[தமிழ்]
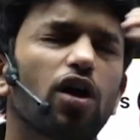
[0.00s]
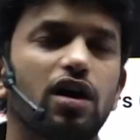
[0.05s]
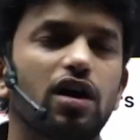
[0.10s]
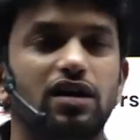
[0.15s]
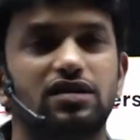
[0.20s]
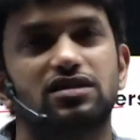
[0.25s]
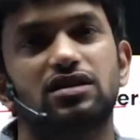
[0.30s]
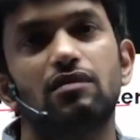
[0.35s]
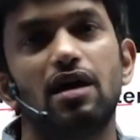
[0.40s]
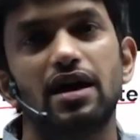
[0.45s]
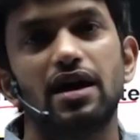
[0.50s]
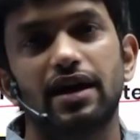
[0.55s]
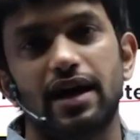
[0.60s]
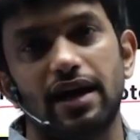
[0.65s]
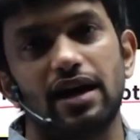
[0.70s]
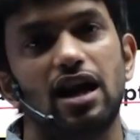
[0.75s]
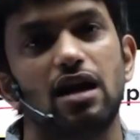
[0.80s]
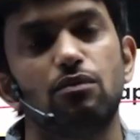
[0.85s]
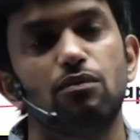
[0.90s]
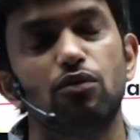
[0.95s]
கஷ்டமாக இருக்கேன்
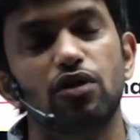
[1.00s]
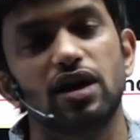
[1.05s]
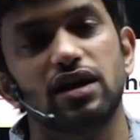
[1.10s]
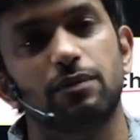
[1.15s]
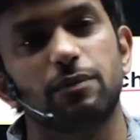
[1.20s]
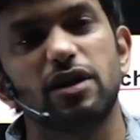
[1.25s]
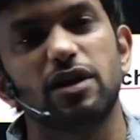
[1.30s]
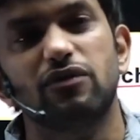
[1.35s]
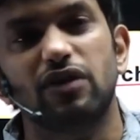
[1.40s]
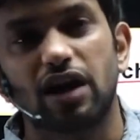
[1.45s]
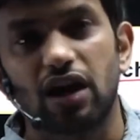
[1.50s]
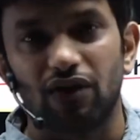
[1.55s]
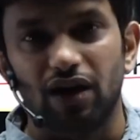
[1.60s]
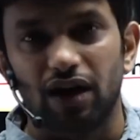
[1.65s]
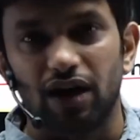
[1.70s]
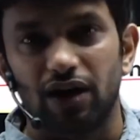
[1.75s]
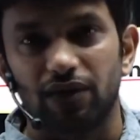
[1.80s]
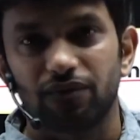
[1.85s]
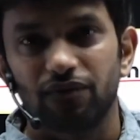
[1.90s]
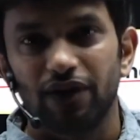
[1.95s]
நல்லா முடியாது அப்படின்னு விட்டுருவாங்க
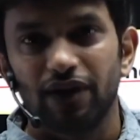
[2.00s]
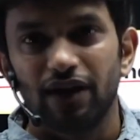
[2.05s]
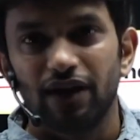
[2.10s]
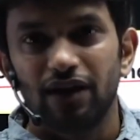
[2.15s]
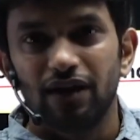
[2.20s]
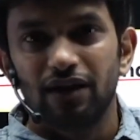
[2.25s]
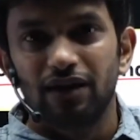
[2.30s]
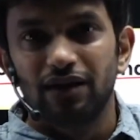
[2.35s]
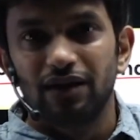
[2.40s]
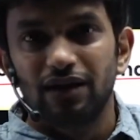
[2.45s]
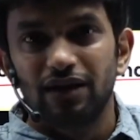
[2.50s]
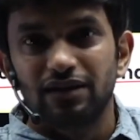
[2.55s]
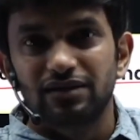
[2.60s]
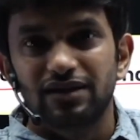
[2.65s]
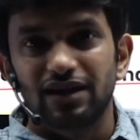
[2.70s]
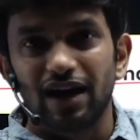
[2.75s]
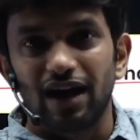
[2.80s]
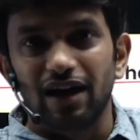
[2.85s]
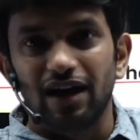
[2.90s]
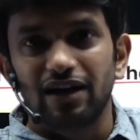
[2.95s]

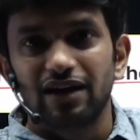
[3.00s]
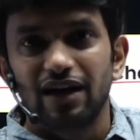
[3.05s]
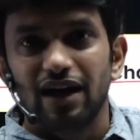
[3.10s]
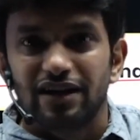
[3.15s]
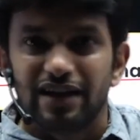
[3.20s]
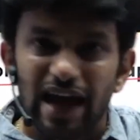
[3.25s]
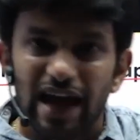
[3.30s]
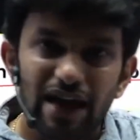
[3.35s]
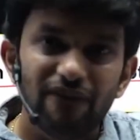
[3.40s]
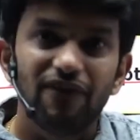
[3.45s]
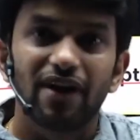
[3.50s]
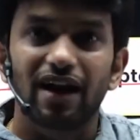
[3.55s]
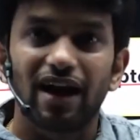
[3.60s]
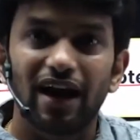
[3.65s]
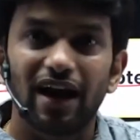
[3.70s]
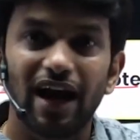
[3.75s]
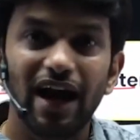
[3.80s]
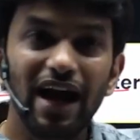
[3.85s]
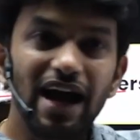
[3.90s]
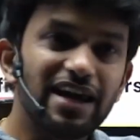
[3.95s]
சரியா ஏன் விடுறாங்க
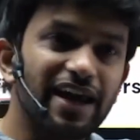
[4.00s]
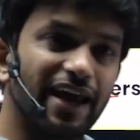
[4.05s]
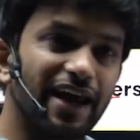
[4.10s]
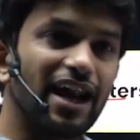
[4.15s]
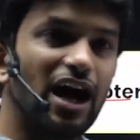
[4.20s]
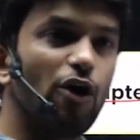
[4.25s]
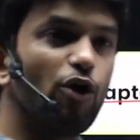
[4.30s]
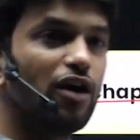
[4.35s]
ஏன்னா அவங்க